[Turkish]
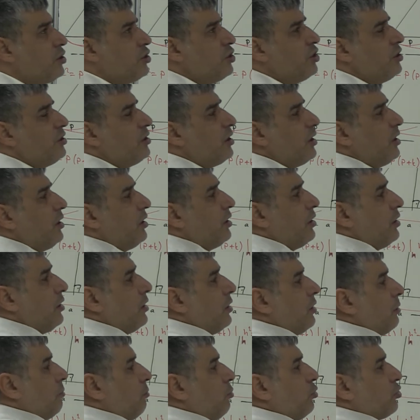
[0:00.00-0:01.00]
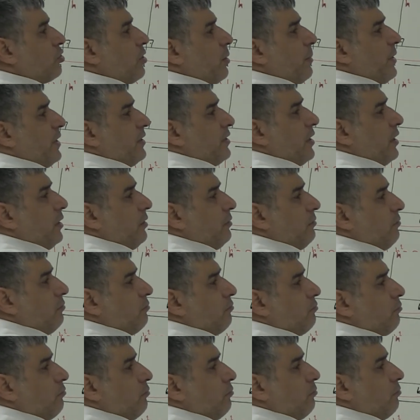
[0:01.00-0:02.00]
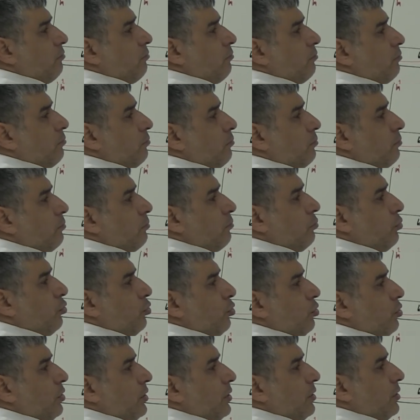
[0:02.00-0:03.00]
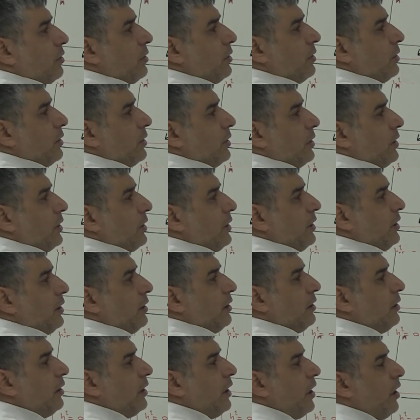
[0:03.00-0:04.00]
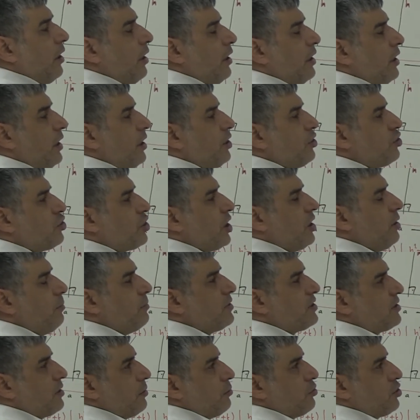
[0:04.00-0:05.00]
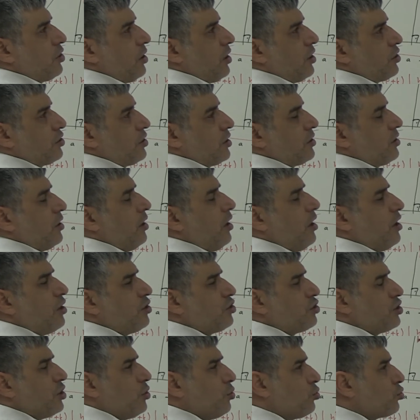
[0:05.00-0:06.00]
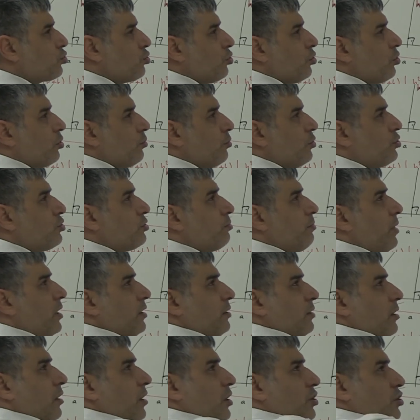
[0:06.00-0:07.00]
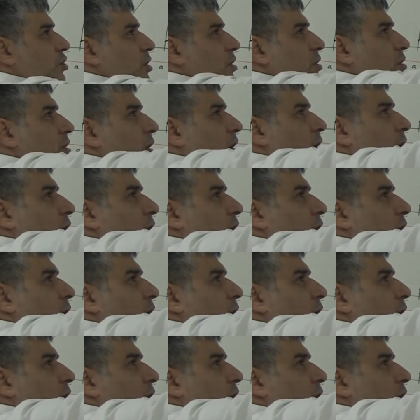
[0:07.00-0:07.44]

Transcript: Şimdi burada benden bu HC'yi mi istemiş arkadaşlar? HC uzunluğumuz bakın arkadaşlar